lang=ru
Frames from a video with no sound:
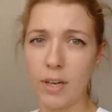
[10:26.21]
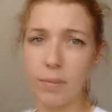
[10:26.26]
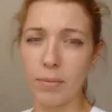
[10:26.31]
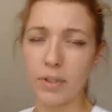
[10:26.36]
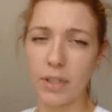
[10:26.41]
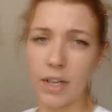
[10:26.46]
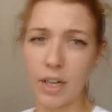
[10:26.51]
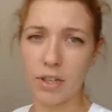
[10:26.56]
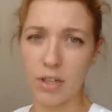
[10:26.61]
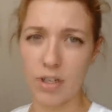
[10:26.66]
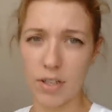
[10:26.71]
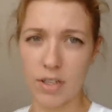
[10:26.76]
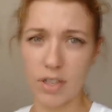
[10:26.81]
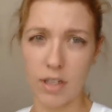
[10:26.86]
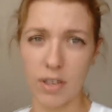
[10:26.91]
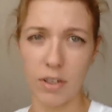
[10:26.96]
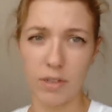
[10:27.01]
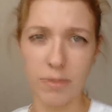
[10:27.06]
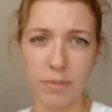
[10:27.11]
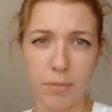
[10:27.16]
Мне
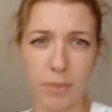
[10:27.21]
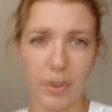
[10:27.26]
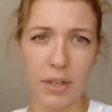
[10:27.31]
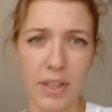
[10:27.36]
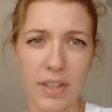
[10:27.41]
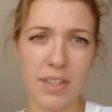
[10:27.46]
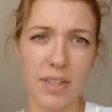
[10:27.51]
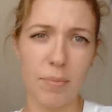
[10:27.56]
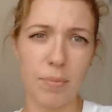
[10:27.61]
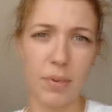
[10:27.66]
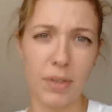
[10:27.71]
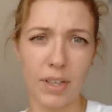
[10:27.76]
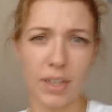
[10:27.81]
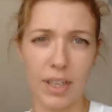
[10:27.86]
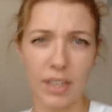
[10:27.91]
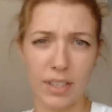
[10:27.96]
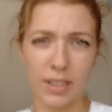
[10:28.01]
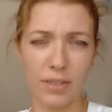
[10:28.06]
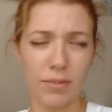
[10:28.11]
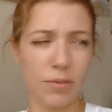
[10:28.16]
кажется, в принципе,
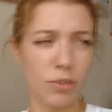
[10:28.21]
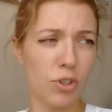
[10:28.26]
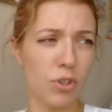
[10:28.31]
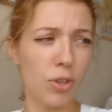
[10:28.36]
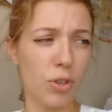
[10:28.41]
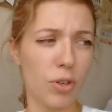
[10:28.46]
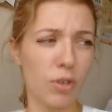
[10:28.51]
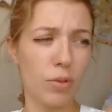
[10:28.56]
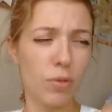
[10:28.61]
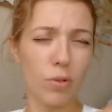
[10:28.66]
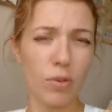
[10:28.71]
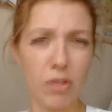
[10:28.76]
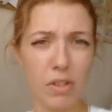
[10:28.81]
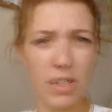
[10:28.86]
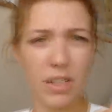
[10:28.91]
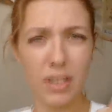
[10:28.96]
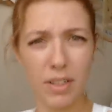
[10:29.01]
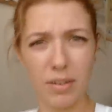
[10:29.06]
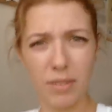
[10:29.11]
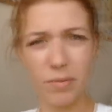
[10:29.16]
раз в 4
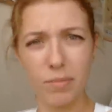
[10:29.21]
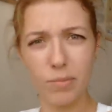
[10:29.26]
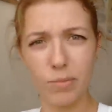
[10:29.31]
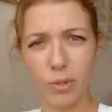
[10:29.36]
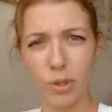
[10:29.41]
года